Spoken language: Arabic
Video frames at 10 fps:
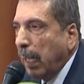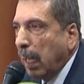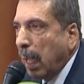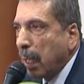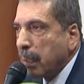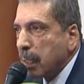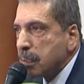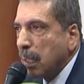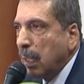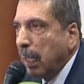الى ان
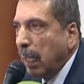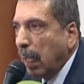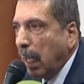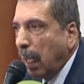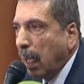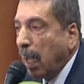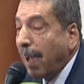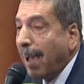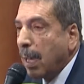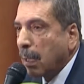نصل الى
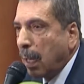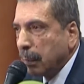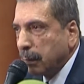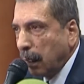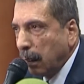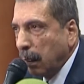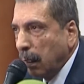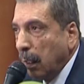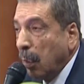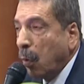القاتل
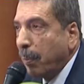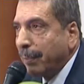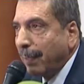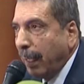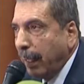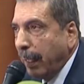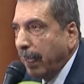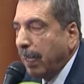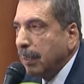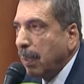
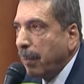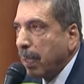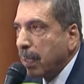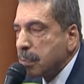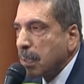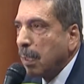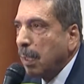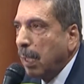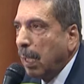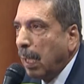وبالتالي عندما نصل
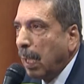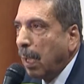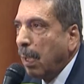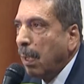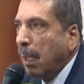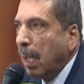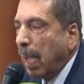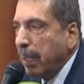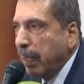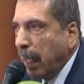الى
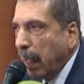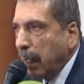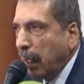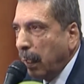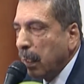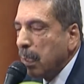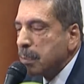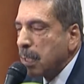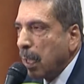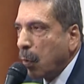النهايه
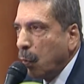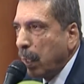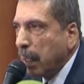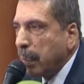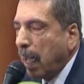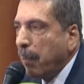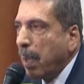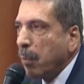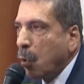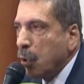سيكون هذا
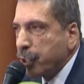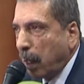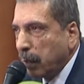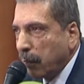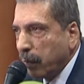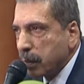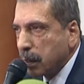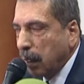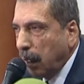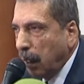امام كل شعبنا
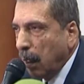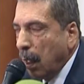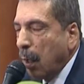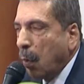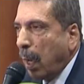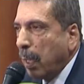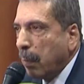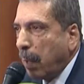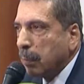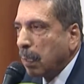الفلسطيني
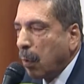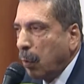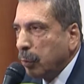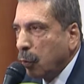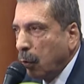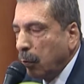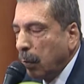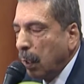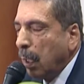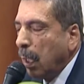وانا بقدر اوعدكم